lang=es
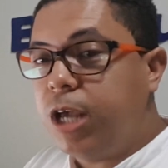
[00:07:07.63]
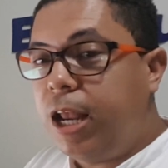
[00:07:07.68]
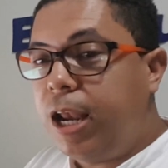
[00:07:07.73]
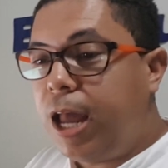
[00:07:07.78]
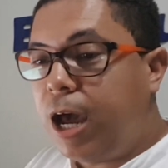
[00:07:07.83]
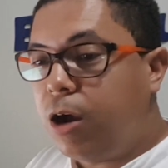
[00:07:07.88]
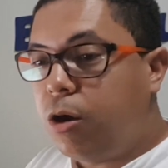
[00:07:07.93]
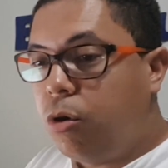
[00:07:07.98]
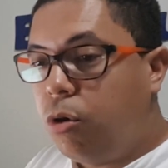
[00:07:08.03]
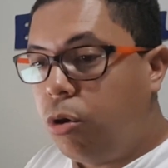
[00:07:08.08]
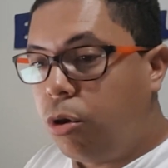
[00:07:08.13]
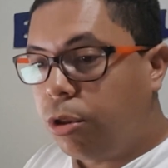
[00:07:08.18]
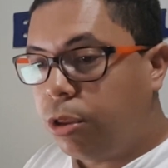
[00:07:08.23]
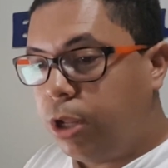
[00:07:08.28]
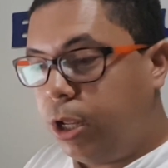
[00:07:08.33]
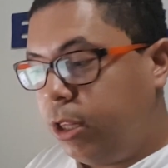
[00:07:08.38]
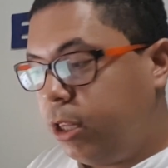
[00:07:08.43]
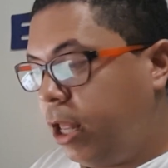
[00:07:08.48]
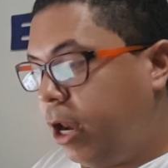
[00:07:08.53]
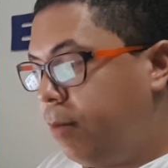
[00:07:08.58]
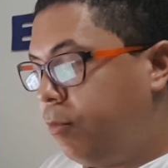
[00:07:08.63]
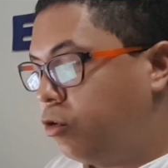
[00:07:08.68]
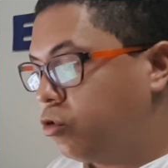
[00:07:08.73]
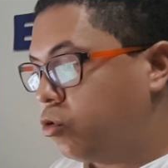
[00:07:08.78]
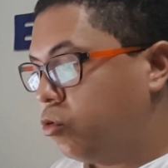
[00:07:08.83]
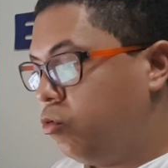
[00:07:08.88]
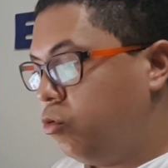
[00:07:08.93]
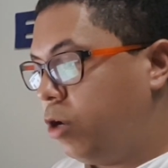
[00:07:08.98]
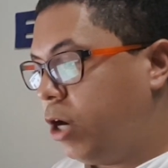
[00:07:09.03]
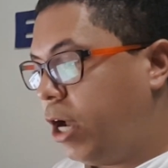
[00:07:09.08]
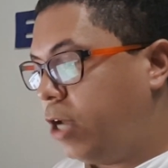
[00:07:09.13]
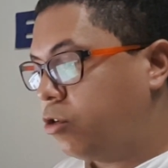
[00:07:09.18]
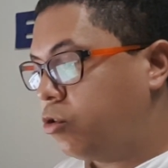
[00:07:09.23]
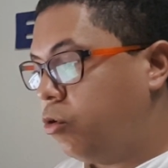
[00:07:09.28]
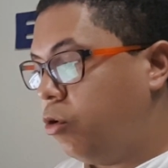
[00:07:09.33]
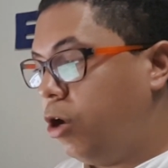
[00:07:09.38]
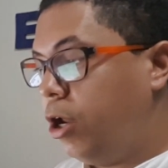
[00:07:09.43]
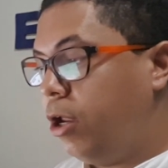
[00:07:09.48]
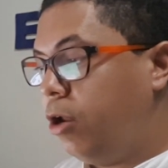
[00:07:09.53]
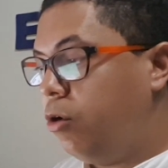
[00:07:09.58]
en la corte y tenemos un
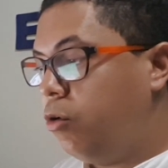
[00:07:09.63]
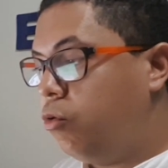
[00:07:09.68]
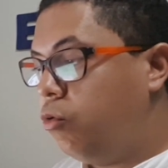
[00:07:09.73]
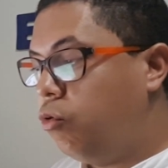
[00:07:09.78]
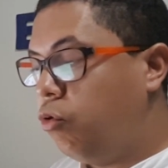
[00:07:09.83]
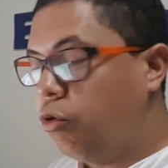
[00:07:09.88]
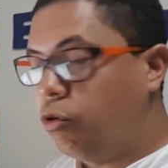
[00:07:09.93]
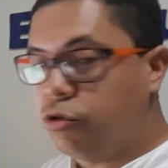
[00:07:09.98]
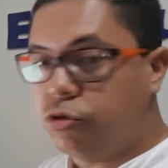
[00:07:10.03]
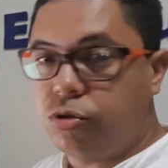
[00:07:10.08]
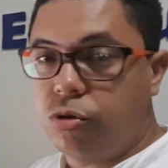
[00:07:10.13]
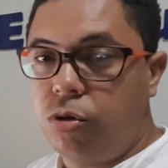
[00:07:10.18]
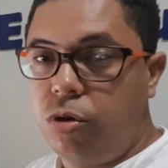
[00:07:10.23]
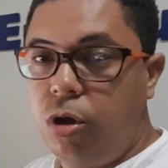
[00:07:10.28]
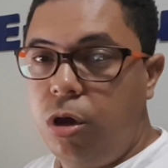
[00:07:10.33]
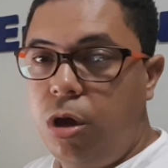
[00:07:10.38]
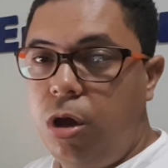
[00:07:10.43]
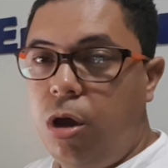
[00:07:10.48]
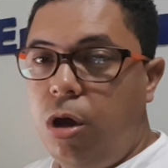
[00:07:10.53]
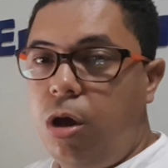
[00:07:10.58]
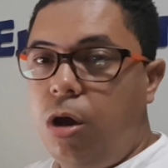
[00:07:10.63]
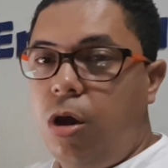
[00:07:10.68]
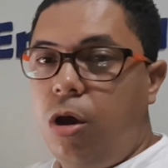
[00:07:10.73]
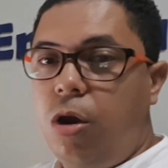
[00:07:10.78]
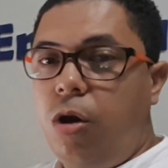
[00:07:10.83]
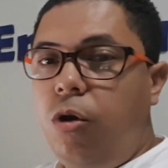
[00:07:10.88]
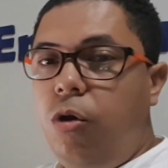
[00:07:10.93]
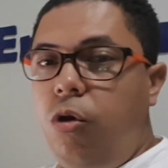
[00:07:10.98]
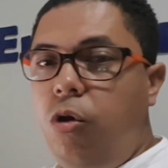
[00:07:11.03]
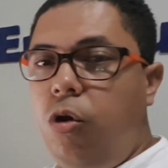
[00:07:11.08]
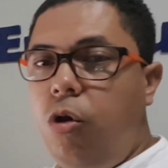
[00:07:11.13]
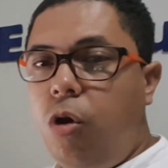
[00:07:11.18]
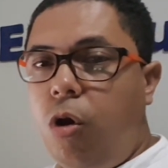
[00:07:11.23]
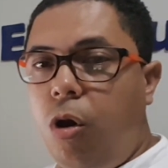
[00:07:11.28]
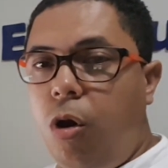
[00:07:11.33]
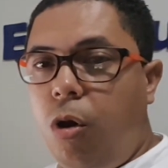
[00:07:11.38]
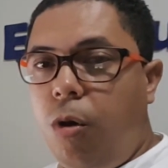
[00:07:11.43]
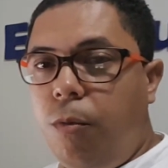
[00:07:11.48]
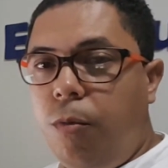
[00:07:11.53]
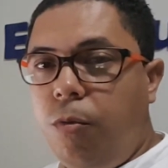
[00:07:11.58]
caso en curso,
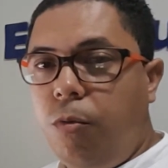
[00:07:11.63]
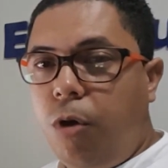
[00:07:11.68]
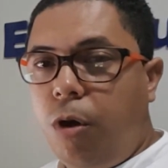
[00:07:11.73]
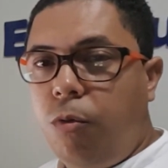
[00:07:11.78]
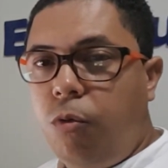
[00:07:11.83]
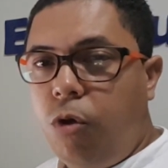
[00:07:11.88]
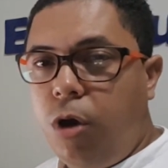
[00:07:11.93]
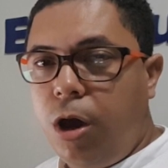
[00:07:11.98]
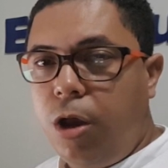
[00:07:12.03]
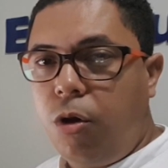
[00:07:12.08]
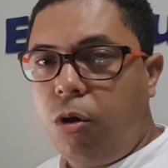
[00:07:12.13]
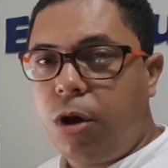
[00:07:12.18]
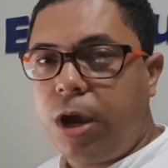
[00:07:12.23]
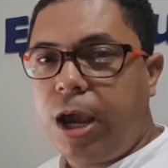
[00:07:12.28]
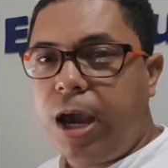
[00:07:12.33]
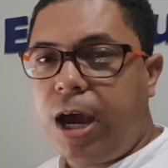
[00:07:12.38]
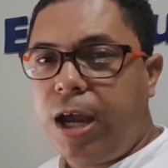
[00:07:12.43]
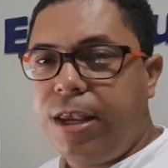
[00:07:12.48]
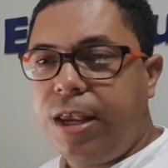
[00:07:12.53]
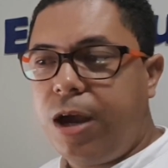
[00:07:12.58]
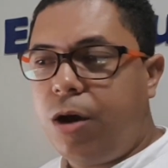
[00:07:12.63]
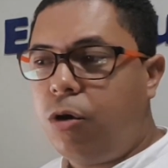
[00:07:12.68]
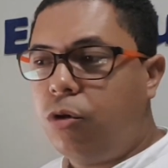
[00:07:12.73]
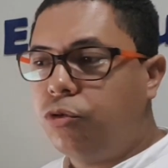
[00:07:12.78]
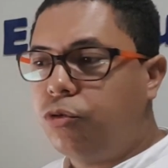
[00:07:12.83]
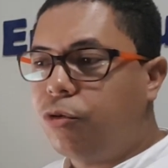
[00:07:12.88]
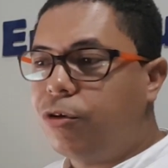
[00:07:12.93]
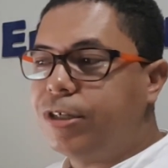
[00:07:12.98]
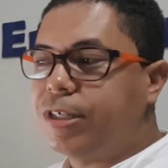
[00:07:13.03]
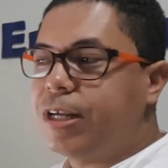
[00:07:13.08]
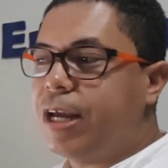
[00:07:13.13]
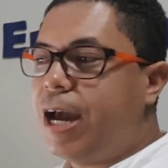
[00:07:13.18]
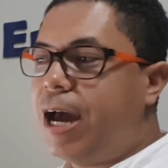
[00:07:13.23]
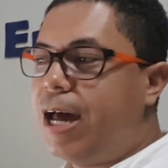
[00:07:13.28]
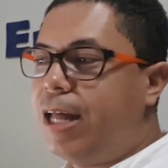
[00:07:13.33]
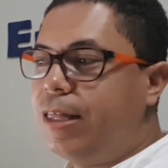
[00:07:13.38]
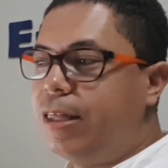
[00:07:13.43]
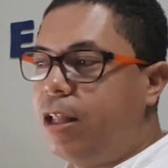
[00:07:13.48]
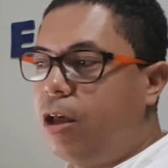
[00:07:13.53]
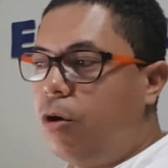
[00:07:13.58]
no, no es bueno que haya otro
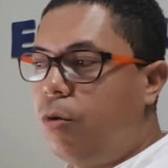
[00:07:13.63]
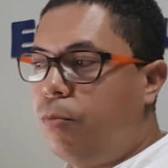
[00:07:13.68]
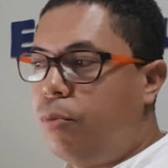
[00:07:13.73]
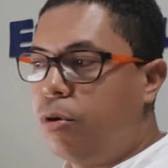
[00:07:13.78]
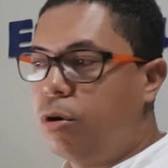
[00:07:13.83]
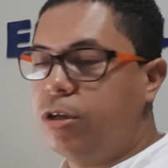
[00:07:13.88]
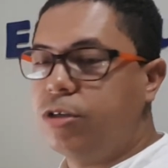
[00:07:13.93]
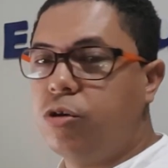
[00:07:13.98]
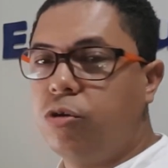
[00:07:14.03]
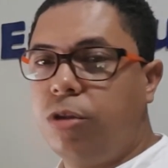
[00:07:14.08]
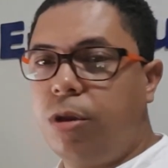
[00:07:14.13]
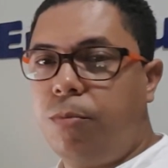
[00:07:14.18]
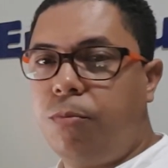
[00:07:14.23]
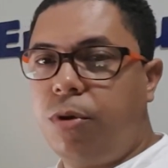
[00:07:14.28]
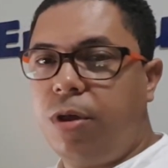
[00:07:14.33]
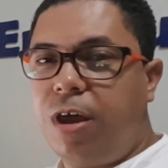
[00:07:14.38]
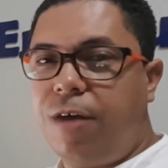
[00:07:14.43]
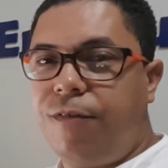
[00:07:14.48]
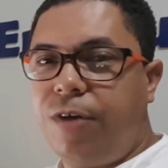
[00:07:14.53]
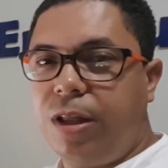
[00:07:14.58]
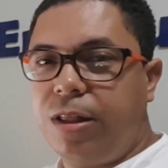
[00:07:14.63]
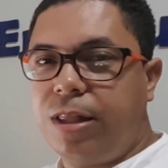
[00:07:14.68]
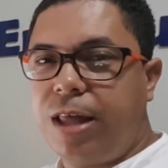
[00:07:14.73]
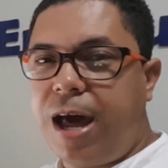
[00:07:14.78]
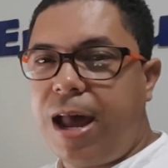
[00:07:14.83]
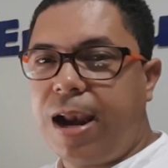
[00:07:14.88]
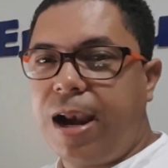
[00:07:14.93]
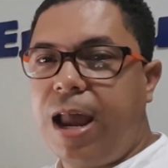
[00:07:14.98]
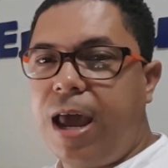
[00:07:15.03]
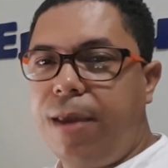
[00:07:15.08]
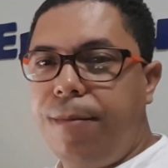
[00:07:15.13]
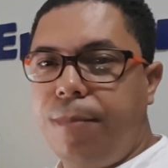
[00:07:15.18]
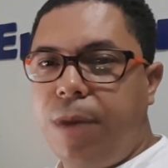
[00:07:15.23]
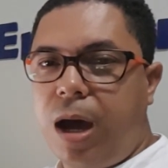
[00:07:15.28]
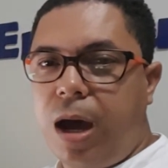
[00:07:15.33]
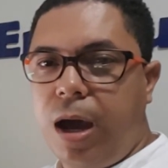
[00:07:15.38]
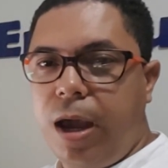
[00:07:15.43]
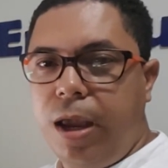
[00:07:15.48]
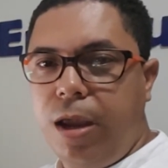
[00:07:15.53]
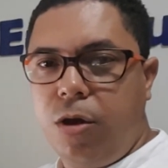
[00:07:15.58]
escándalo, porque eso te puede afectar la
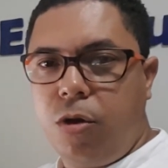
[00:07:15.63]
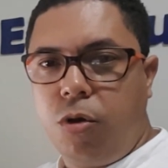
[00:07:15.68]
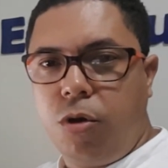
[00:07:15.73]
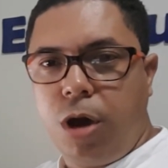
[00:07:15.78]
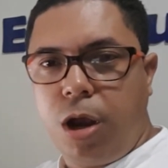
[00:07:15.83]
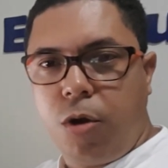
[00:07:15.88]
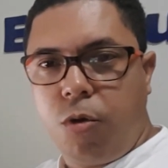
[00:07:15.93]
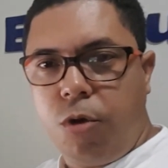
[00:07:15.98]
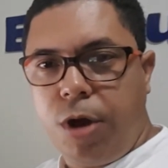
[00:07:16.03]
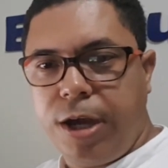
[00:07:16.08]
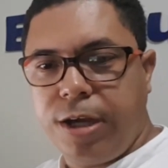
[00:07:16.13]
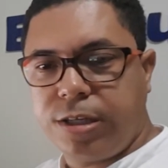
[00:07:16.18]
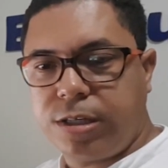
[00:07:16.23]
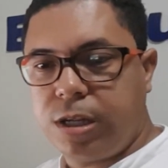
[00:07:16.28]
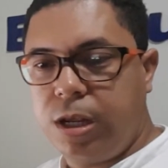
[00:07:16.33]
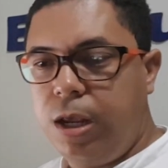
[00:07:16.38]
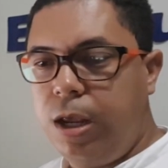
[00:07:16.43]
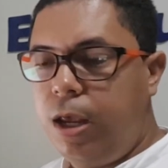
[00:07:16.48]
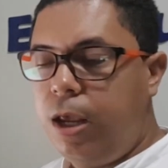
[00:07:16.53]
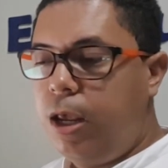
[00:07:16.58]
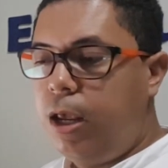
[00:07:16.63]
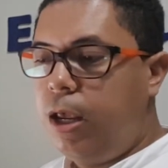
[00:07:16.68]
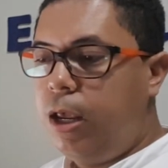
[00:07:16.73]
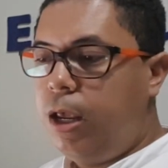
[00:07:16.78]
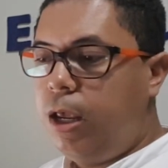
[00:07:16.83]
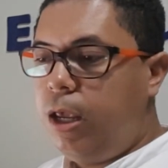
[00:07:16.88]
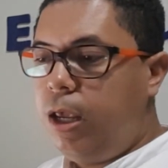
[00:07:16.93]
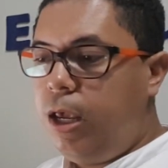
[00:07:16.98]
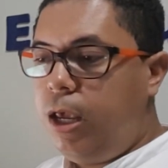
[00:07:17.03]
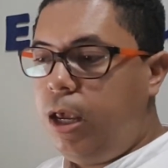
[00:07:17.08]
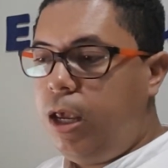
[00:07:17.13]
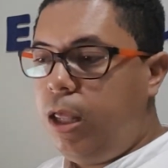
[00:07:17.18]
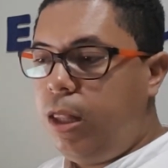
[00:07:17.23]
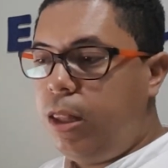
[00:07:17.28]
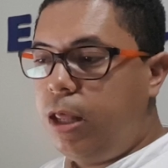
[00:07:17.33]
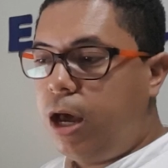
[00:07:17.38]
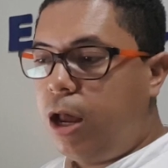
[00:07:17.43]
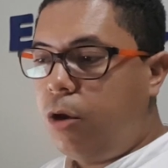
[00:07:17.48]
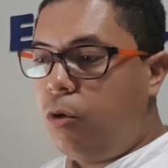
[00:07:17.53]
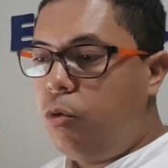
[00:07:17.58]
imagen con el juez y
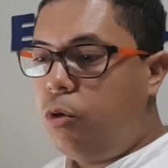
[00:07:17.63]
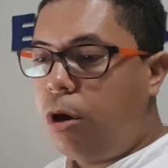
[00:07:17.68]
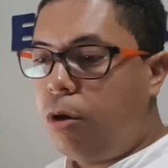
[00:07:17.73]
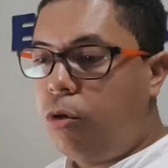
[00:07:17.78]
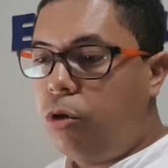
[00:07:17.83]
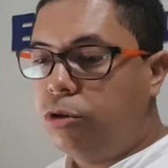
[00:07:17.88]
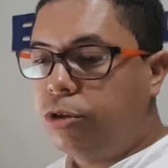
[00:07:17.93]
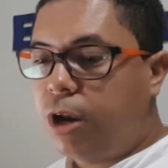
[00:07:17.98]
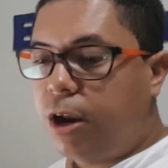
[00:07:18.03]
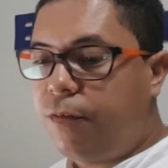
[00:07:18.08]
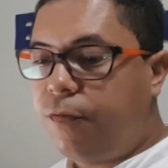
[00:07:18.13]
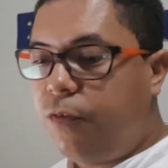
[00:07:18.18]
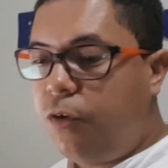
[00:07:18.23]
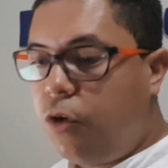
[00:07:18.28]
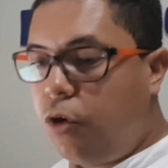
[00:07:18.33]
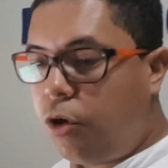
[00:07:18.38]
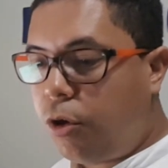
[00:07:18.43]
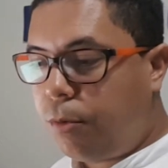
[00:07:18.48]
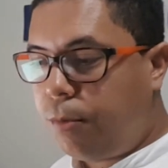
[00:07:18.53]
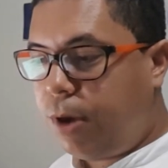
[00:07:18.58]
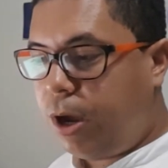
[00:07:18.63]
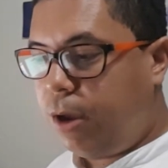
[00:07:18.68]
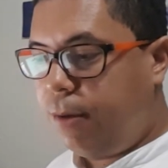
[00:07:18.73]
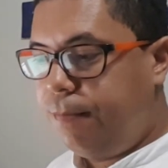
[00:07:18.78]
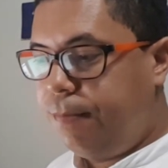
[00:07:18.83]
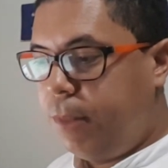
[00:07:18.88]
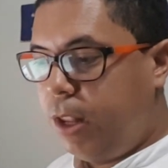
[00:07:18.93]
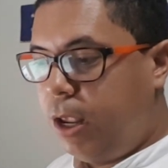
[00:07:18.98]
de alguna u otra forma